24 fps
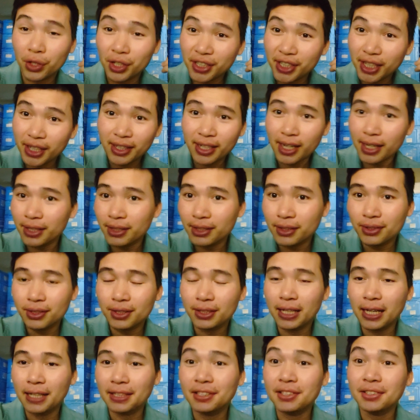chuyện đi Nhật này
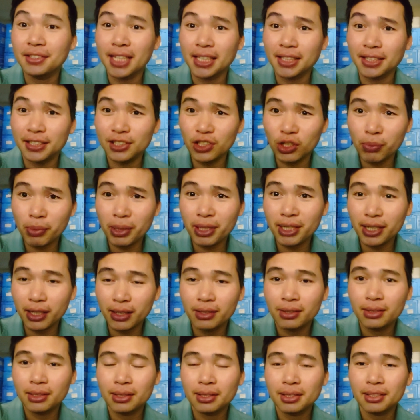thì hãy cứ nhắn tin cho mình
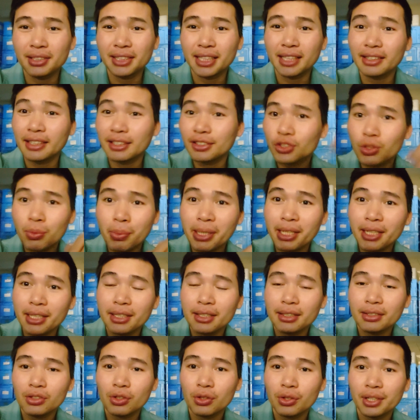nhá, cứ nhắn tin cho mình
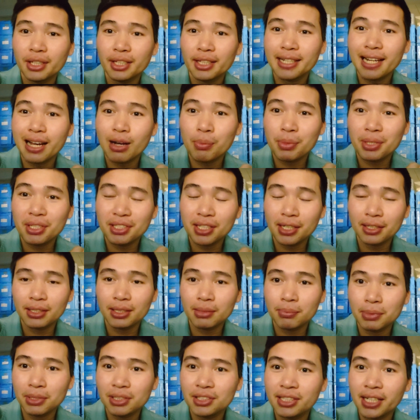đi, rồi khi nào mình
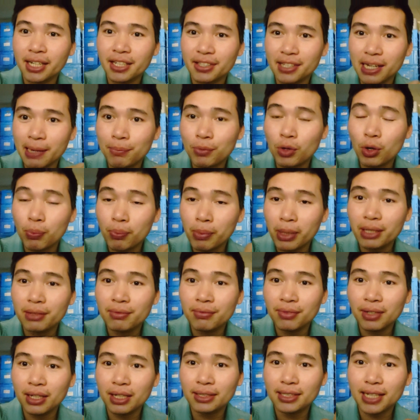rảnh á mình sẽ rep
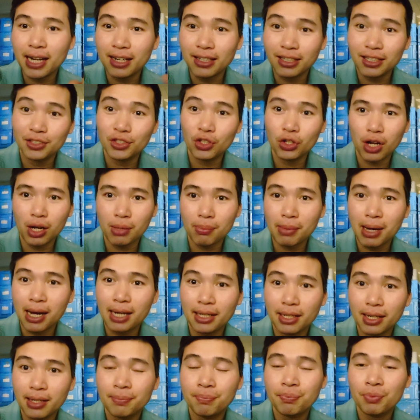comment và trả lời cho các
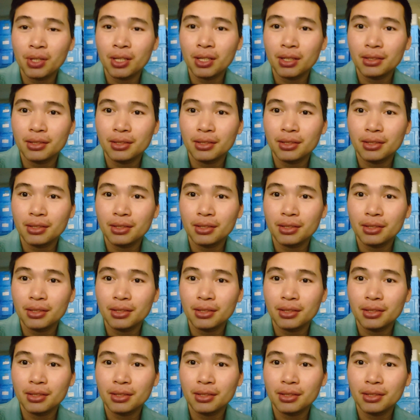bạn ha.